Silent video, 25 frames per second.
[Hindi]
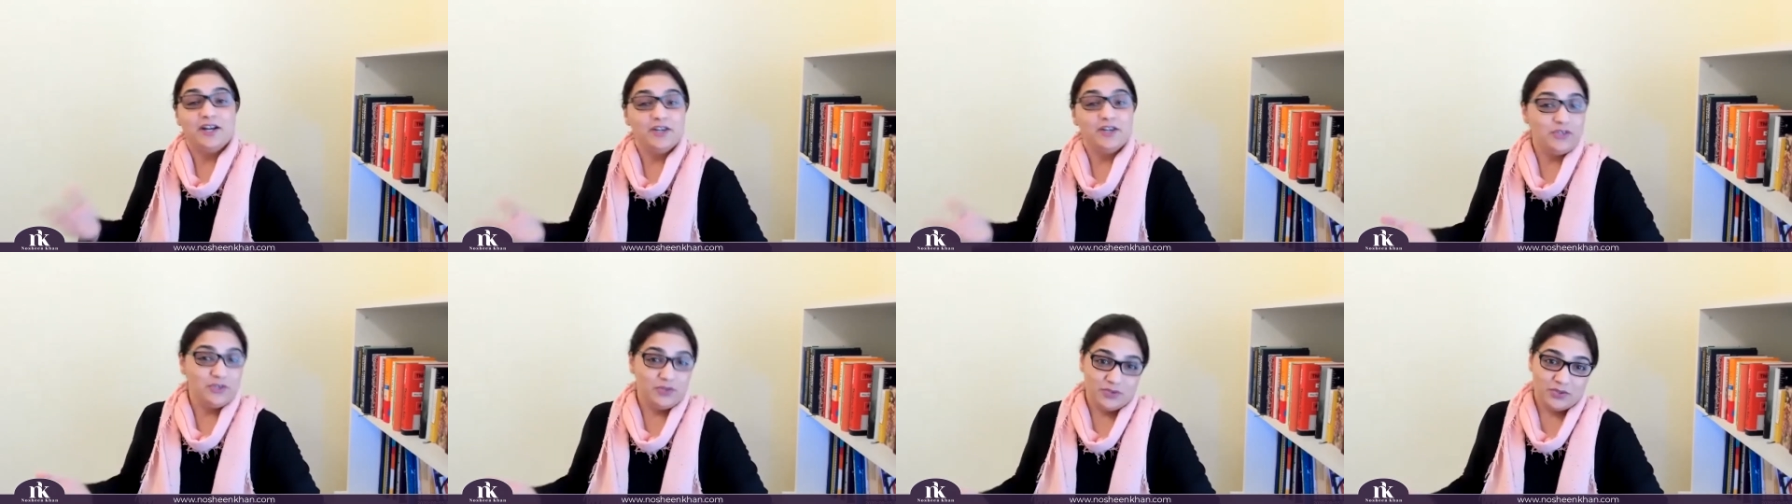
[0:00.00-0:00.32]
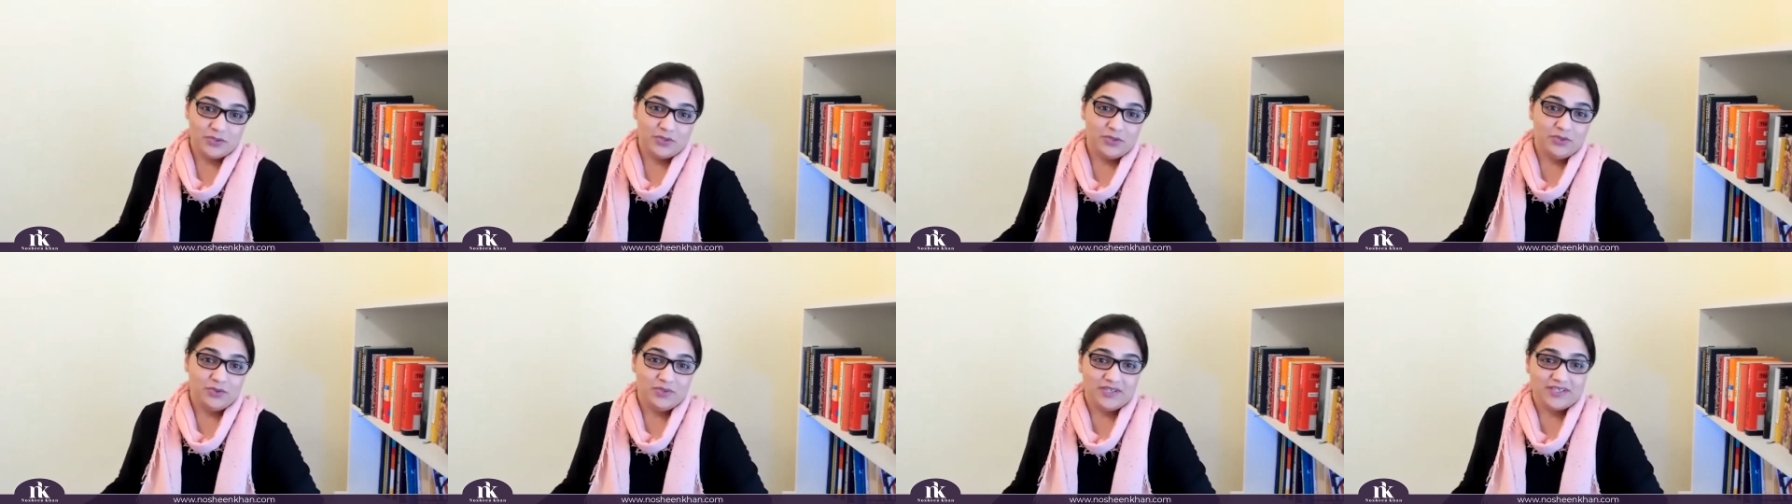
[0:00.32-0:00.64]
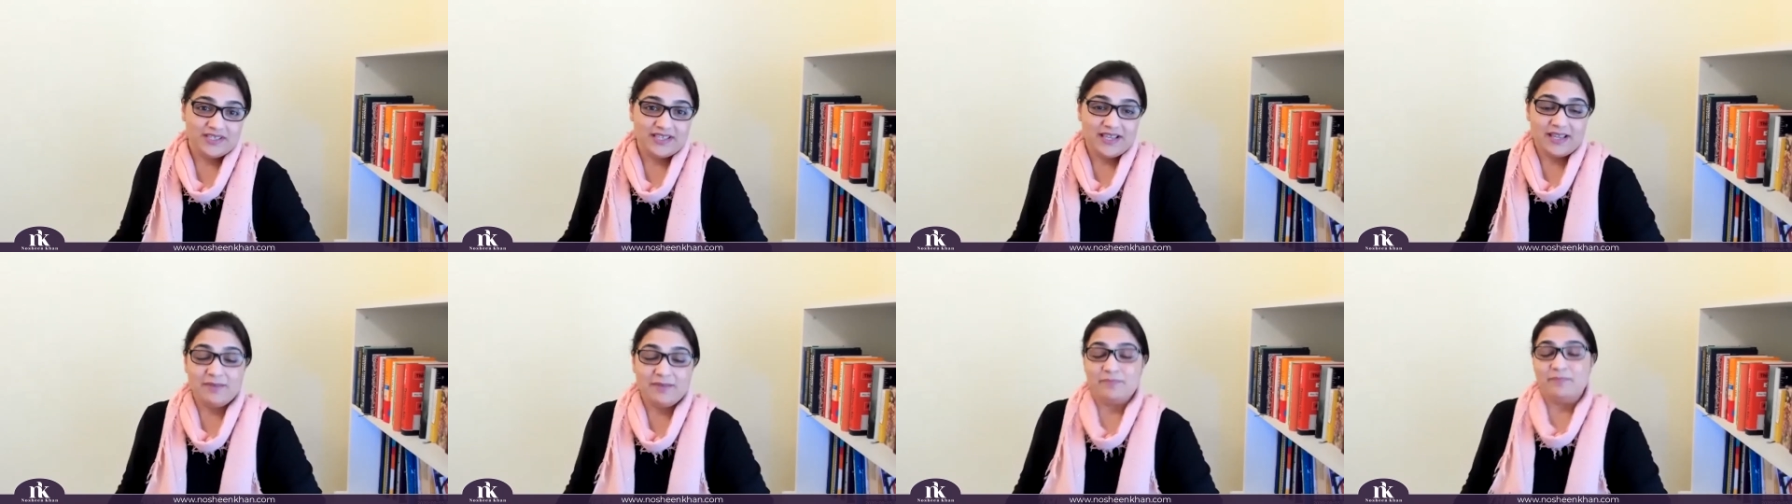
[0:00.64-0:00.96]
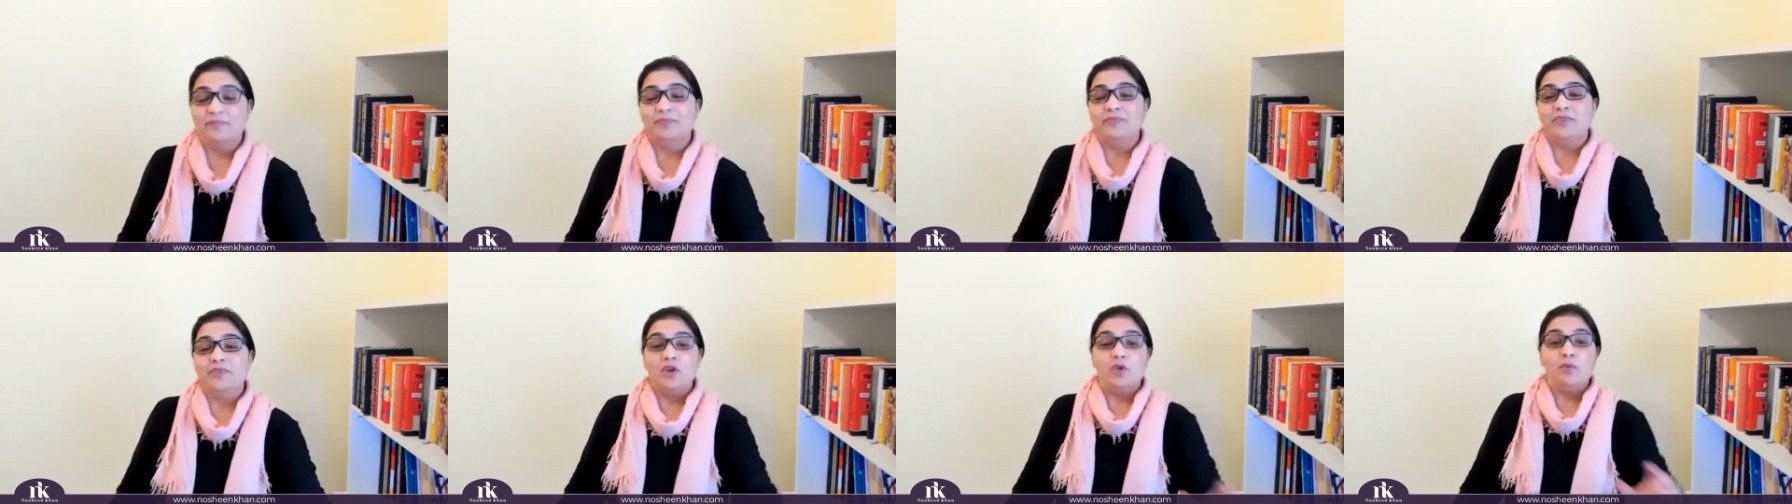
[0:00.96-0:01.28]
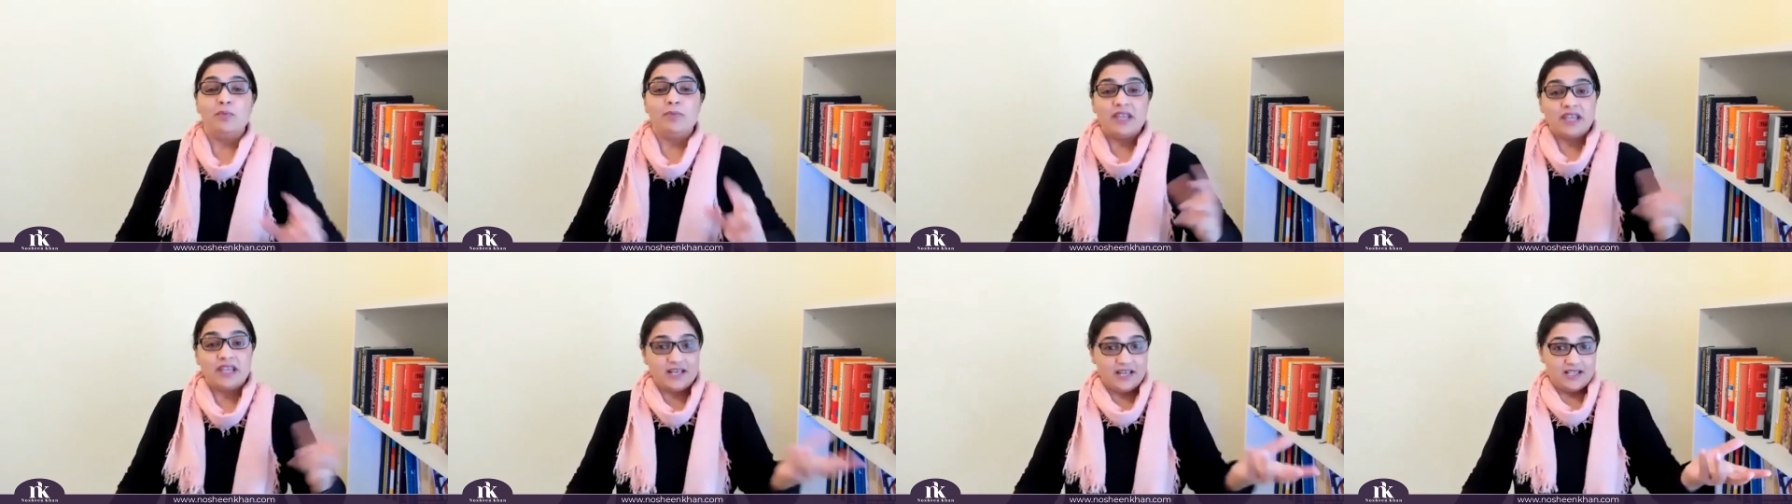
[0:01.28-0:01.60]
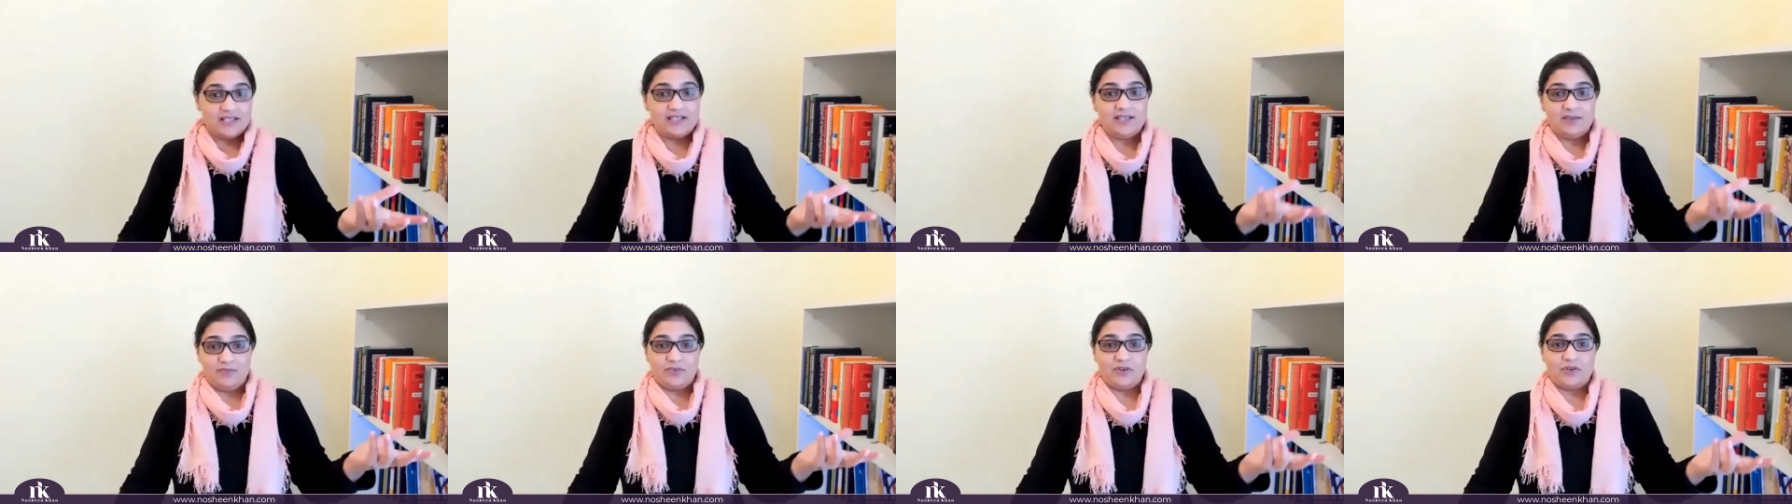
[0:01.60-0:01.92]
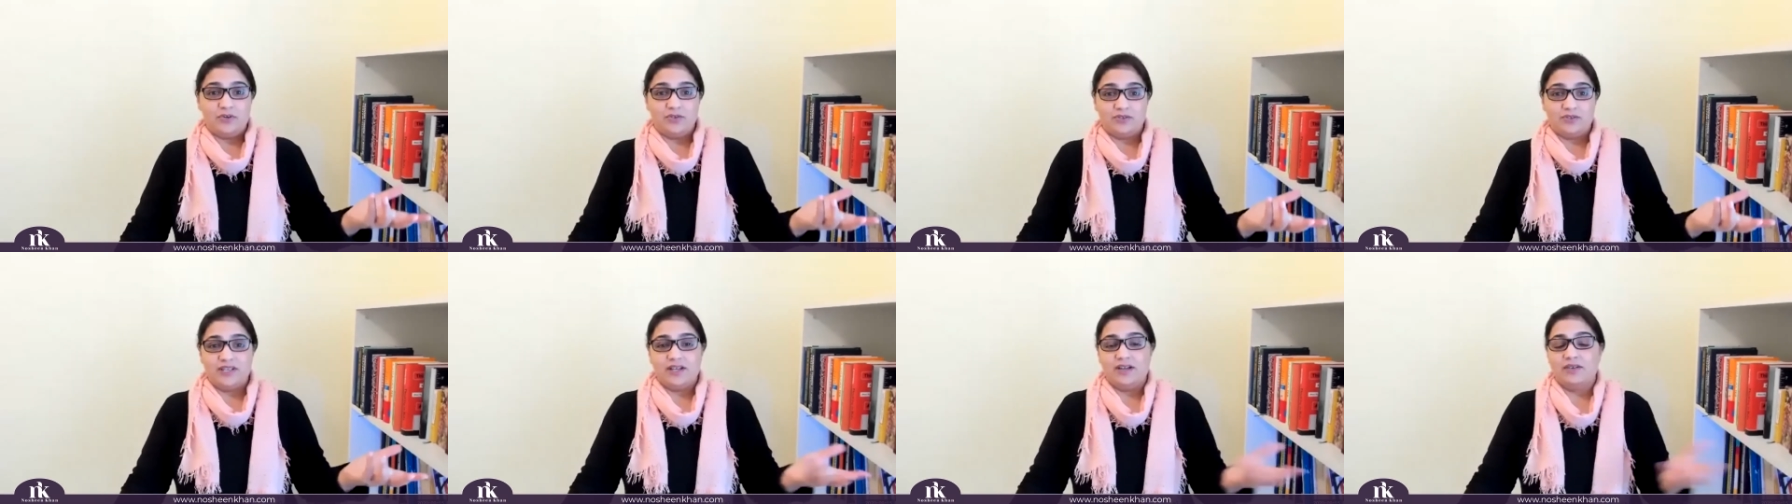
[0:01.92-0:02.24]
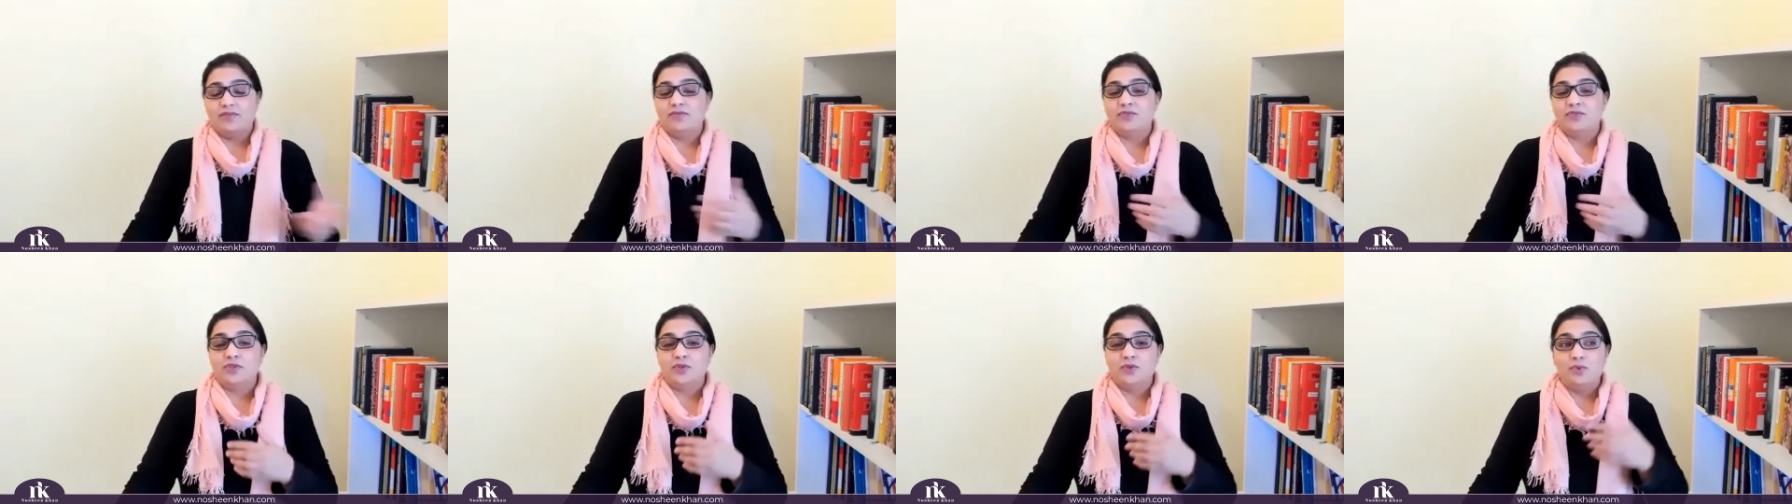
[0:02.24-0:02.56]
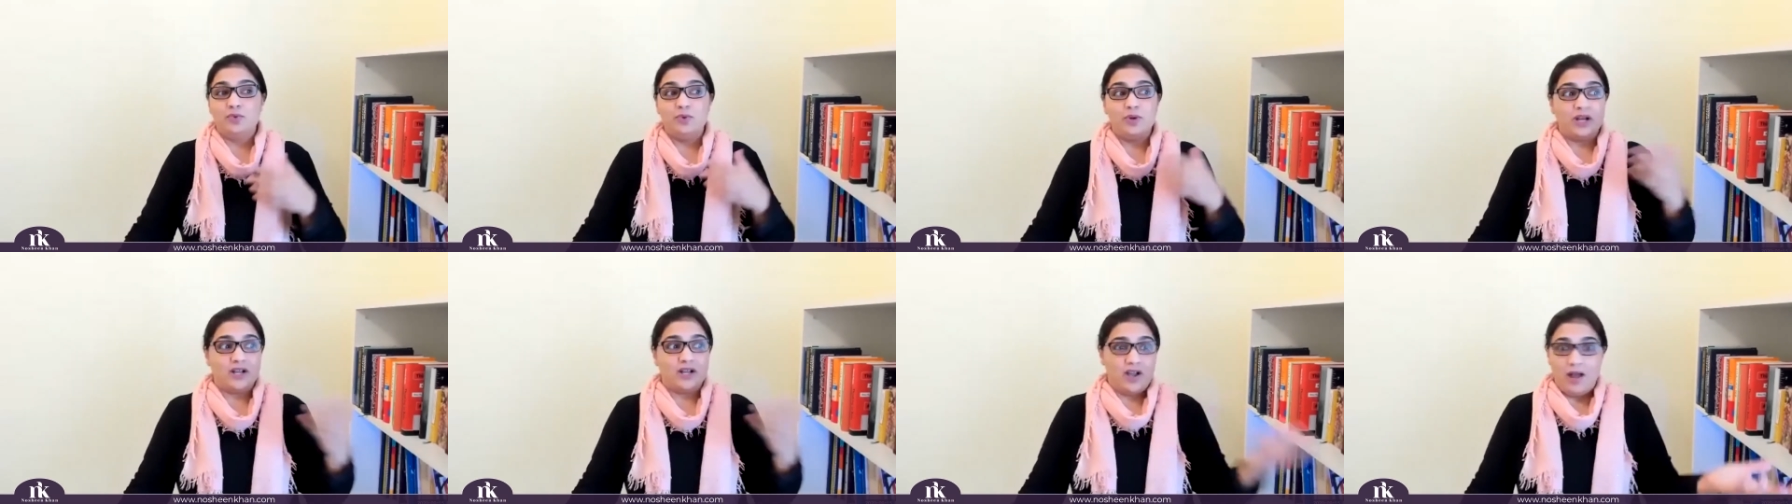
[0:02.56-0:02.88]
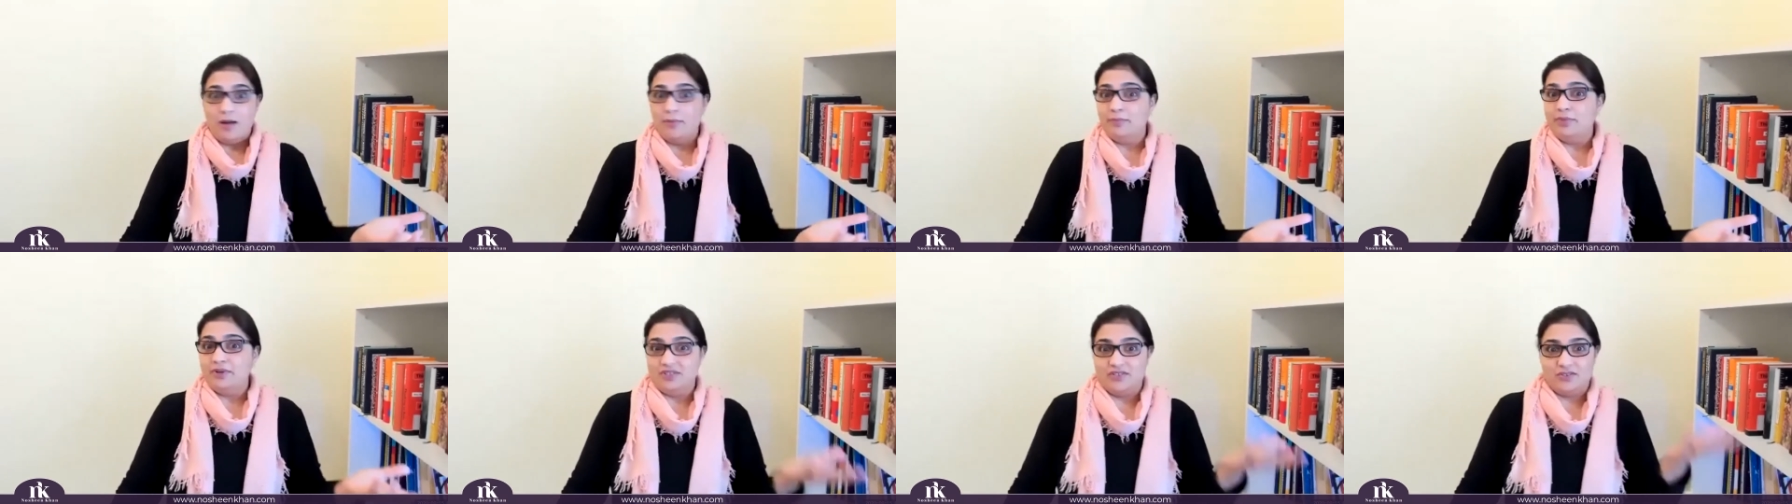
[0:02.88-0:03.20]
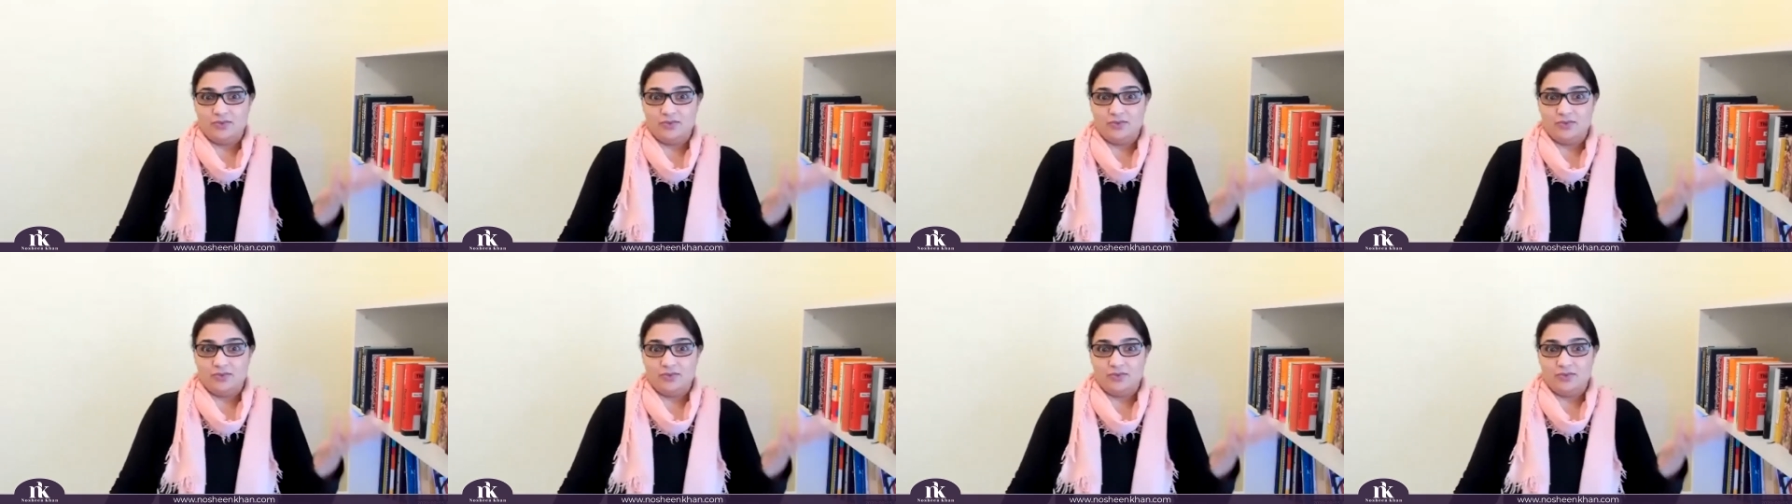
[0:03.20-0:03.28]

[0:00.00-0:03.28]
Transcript: यू शुड डू द सेम यू नो मेक इट इजी फॉर योर सेल्फ टू अकम्पलिश